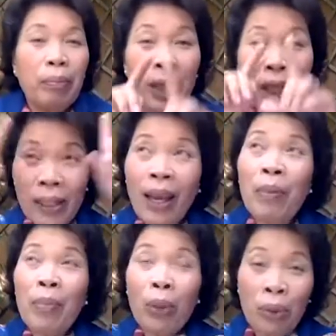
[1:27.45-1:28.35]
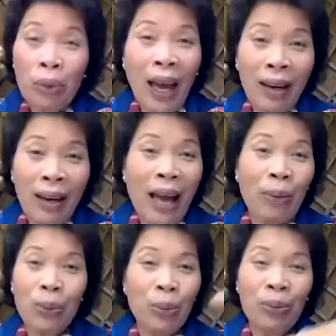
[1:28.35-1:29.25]
ไม่ใช่มนุษย์ต่างดาว
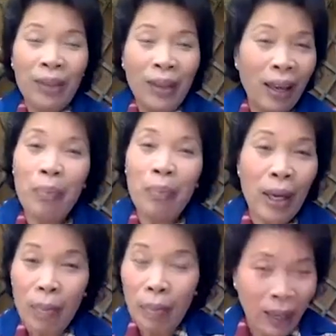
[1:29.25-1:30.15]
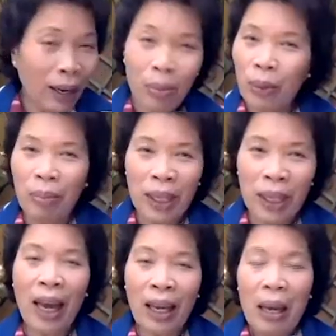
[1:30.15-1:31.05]
ทุกที่มีเหมือนกันหมดไม่
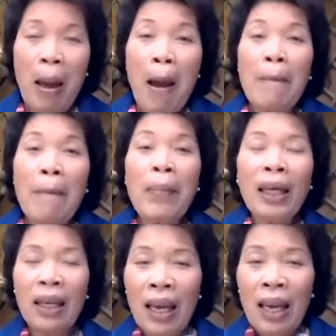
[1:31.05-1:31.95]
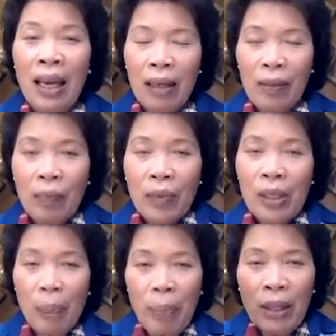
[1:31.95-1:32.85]
ใช่ บางที่
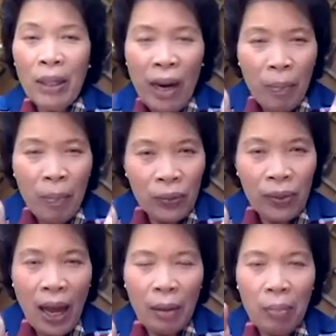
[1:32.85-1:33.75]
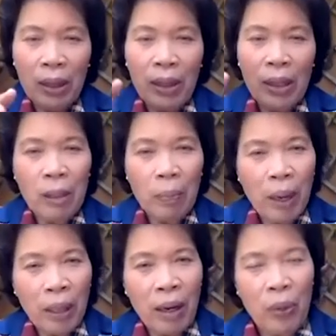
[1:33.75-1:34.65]
สเปกตรัมก็สั้น บางที่สเป
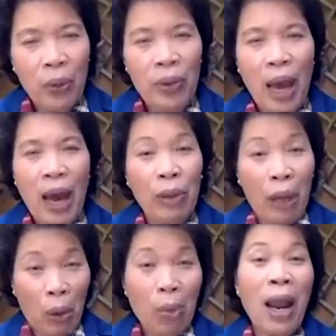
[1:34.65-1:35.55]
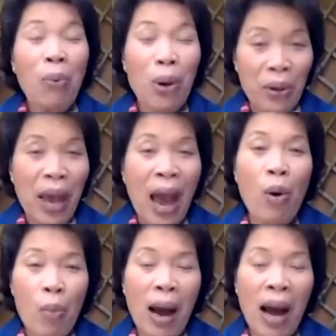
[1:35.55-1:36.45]
กตรัมก็ยาวแต่ของเราอะยา
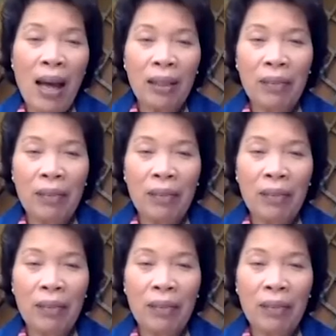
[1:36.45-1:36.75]
วมาก